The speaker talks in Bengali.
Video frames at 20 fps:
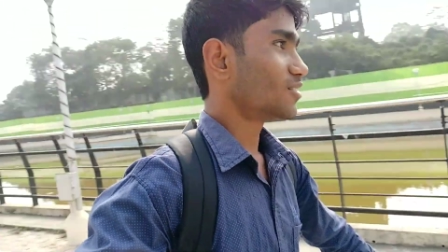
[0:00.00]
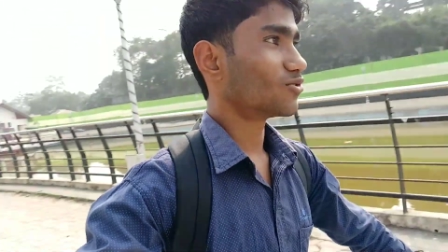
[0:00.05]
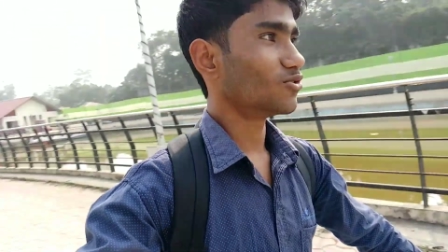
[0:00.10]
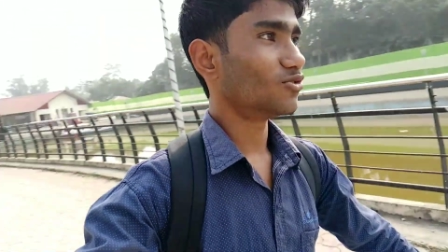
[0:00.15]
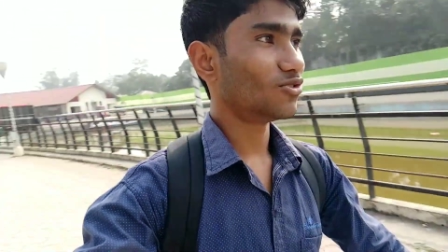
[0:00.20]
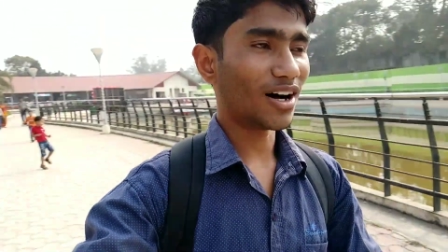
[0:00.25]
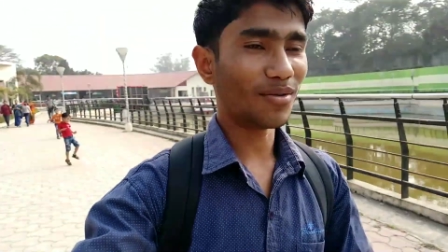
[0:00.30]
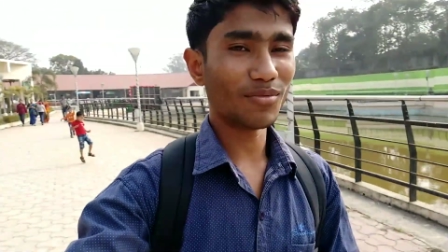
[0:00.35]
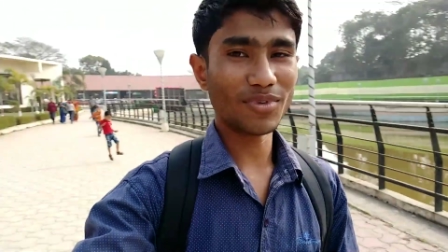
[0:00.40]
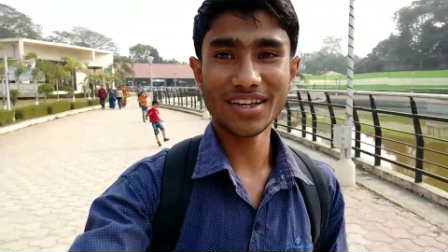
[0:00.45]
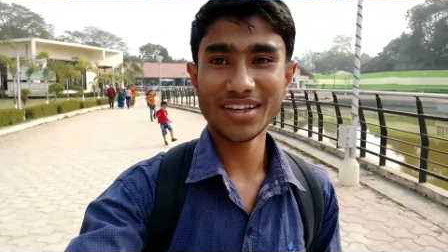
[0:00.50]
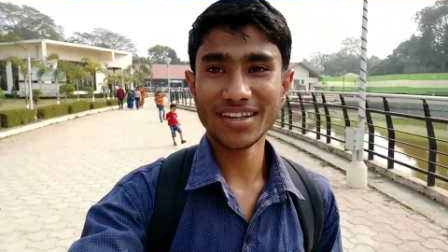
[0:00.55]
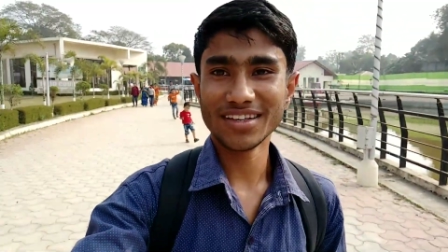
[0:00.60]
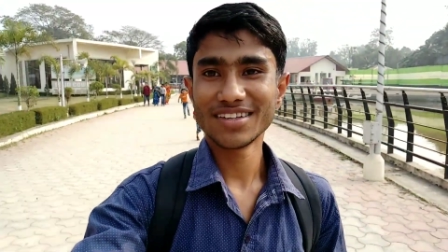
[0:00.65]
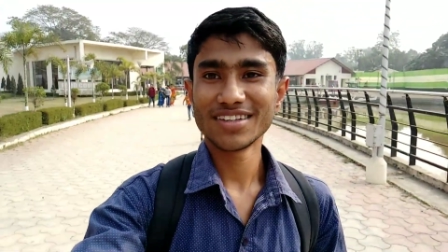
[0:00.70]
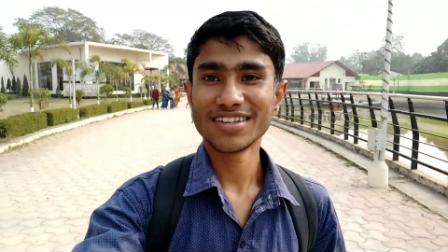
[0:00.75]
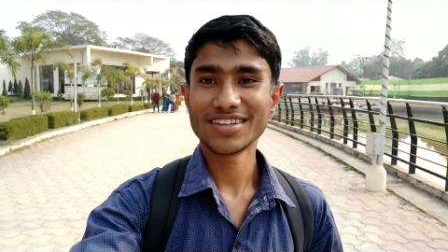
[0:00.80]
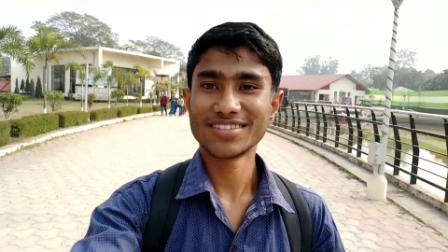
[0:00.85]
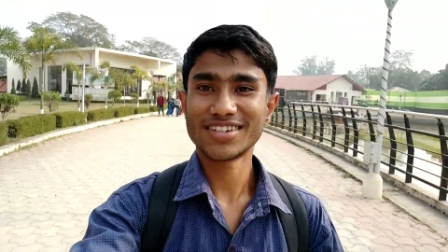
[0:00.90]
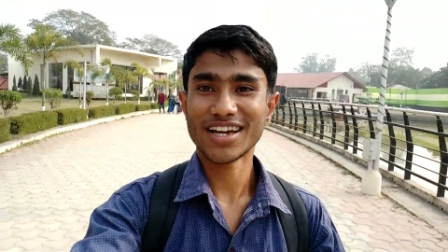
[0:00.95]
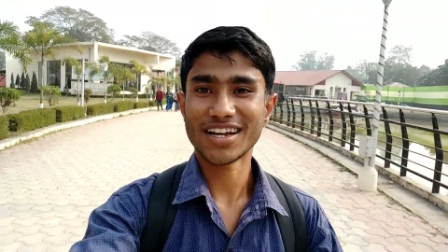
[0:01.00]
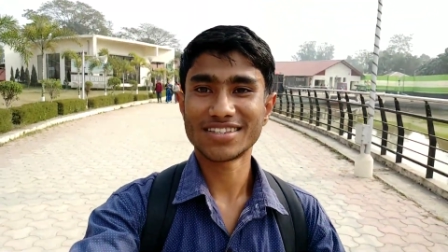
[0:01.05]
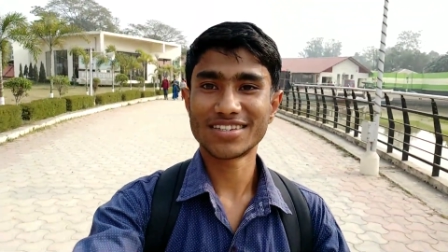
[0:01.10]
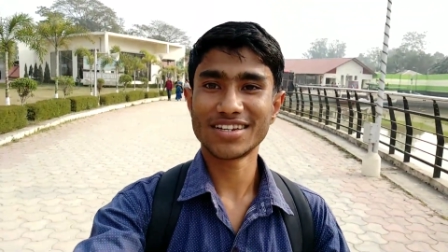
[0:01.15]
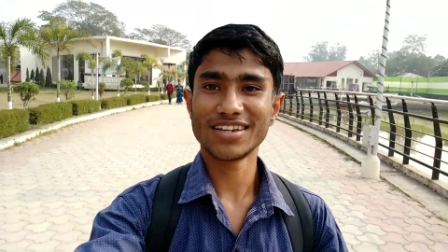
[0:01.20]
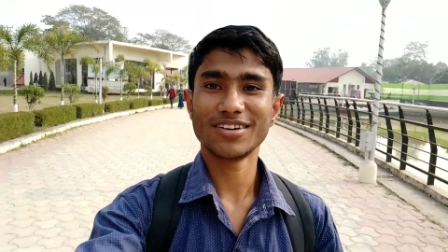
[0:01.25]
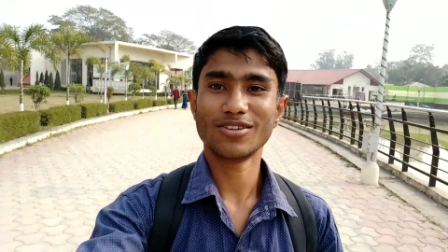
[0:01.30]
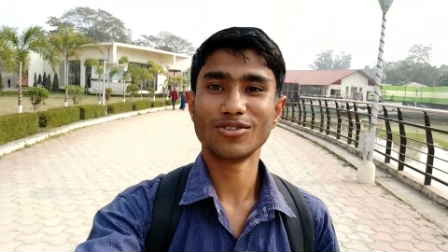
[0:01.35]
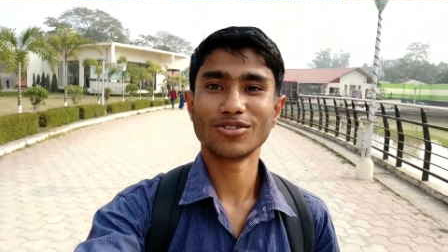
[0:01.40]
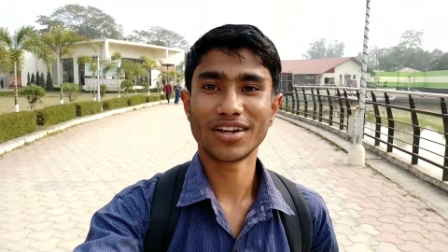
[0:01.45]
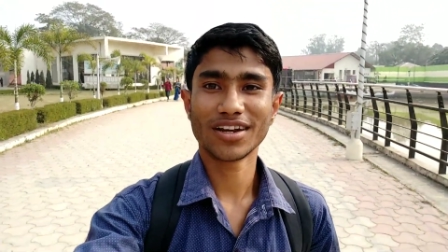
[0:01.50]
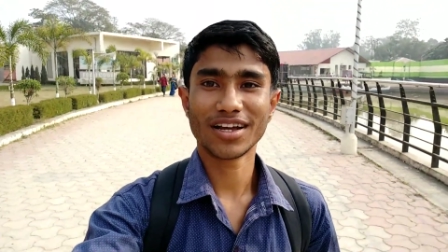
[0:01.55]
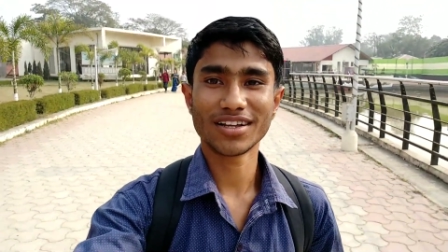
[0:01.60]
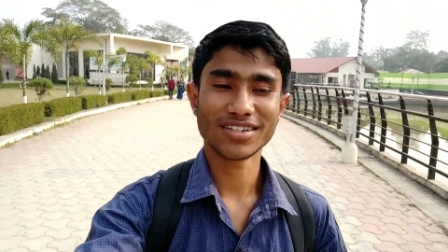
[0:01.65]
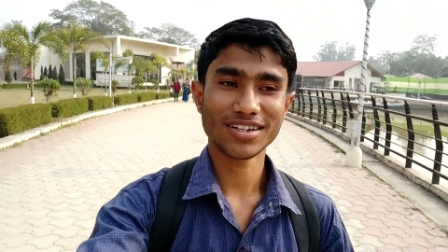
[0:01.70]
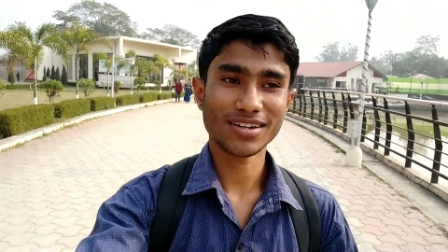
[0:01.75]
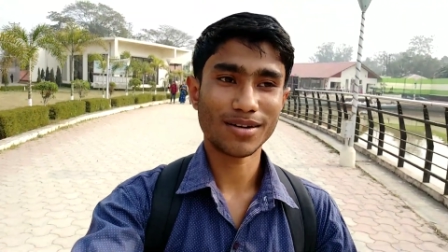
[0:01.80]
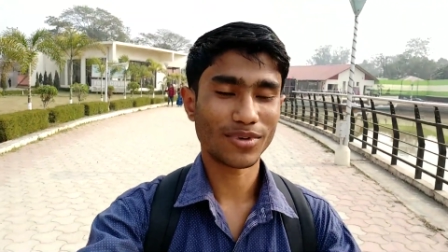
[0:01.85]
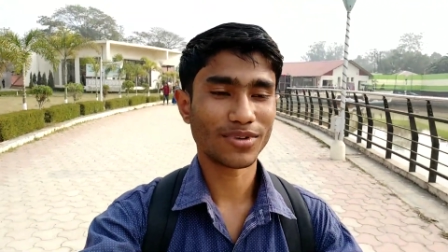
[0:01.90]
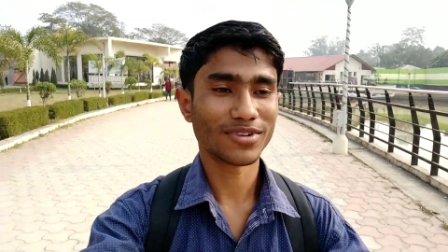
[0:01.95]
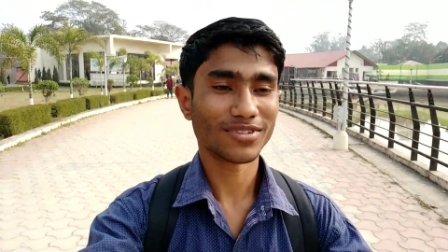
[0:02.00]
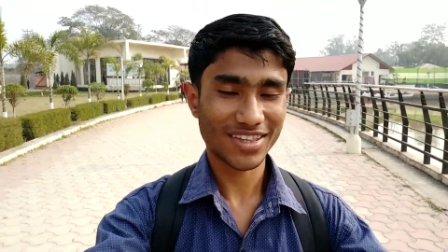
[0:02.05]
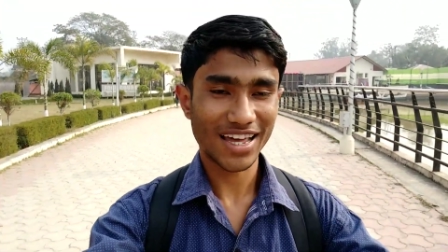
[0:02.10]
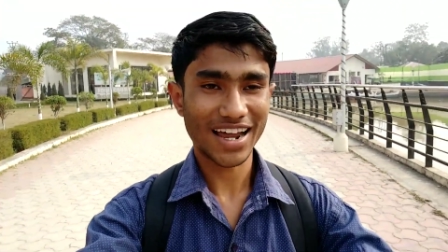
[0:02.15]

তো আমি যাচ্ছি ওদের কাছে আমি